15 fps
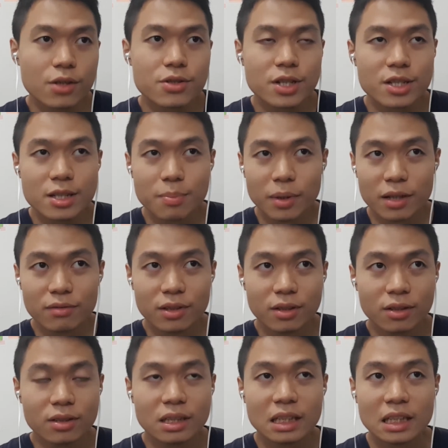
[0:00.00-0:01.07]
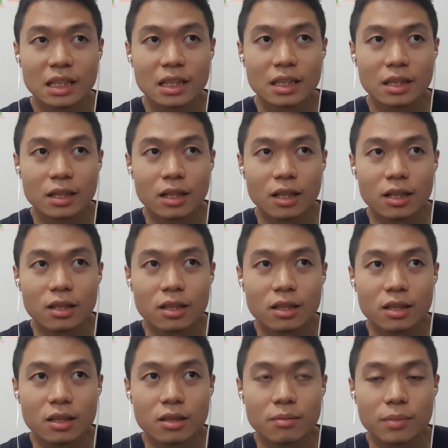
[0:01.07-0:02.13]
Je sais que c'est pas évident.
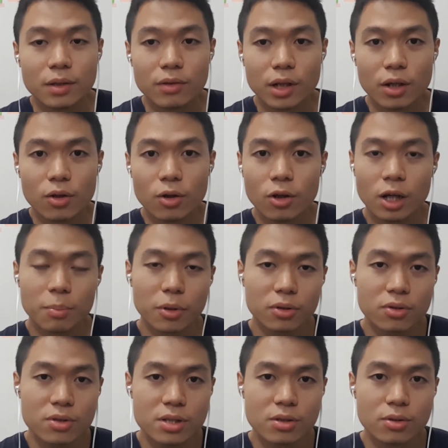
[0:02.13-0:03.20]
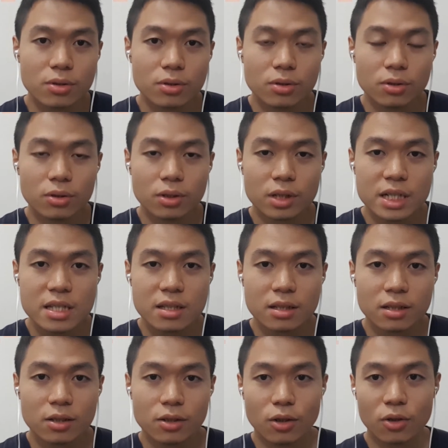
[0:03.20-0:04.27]
Mais voilà, l'important c'est de
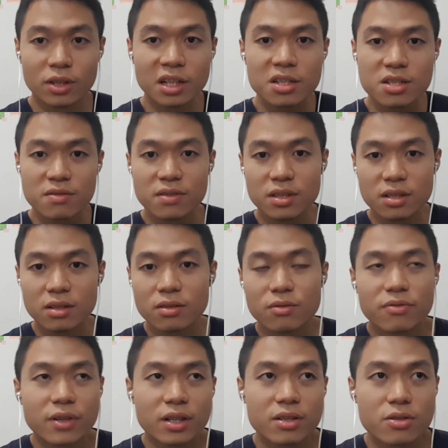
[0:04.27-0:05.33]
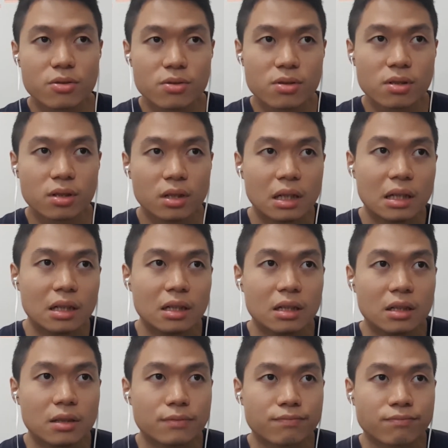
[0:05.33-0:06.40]
rester euh, en activité, de faire des choses.
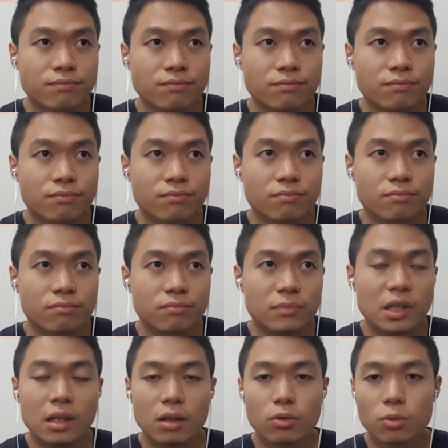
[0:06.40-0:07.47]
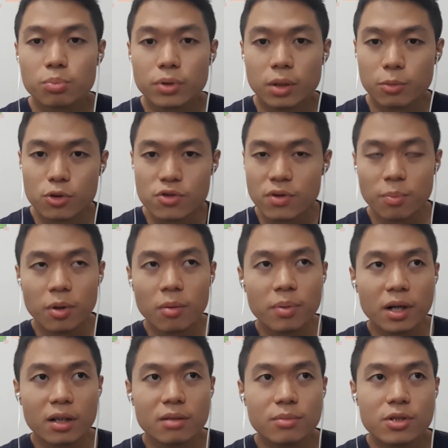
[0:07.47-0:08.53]
Mais un autre point, moi je ne veux pas en
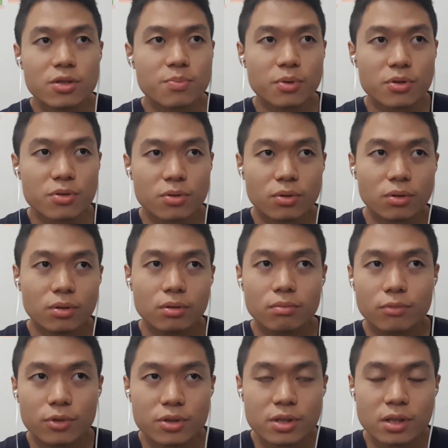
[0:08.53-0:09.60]
parler, mais je pense que